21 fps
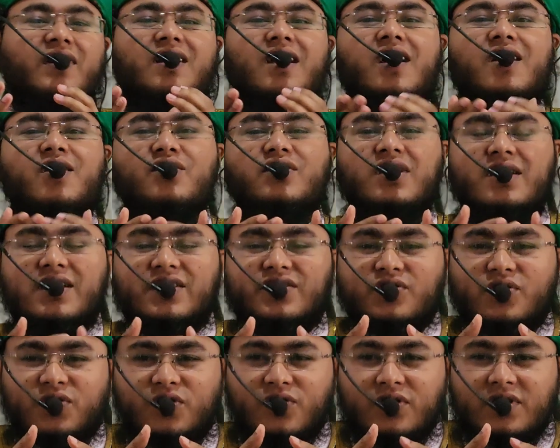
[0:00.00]
ওফিল আরুদি
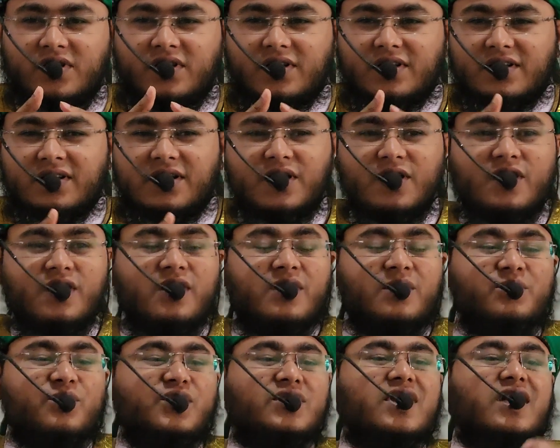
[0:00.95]
কিতন
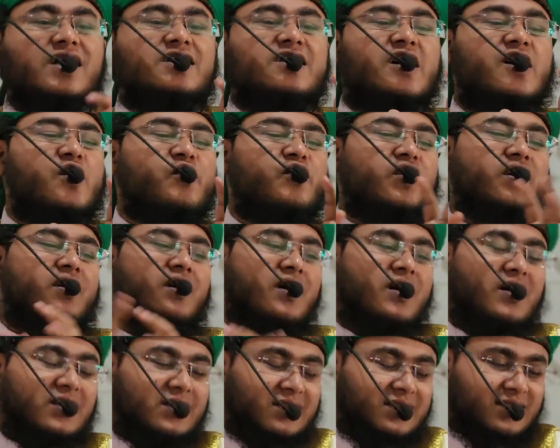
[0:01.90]

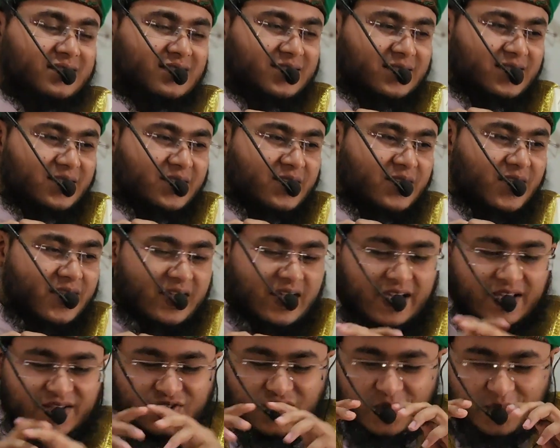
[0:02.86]
মুতাজাবেরাত
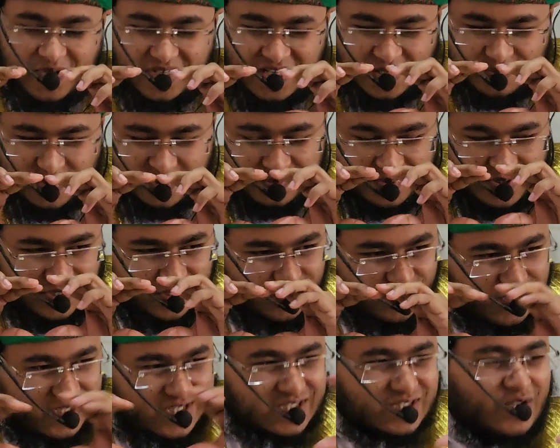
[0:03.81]
এই জমিনে
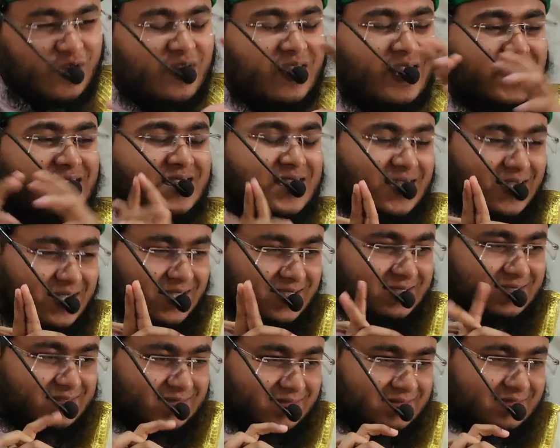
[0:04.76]
বিভিন্ন স্তর আছে
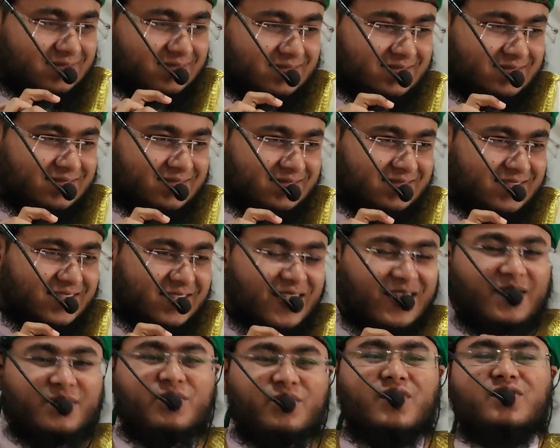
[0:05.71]

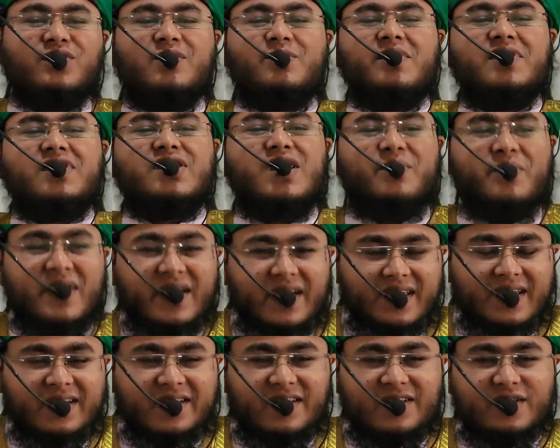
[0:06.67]
বর্তমান
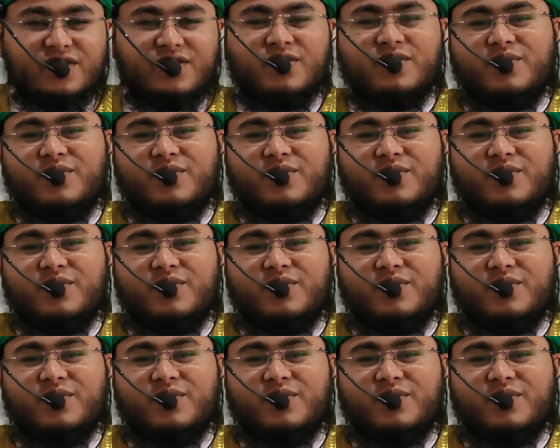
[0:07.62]
সময়ের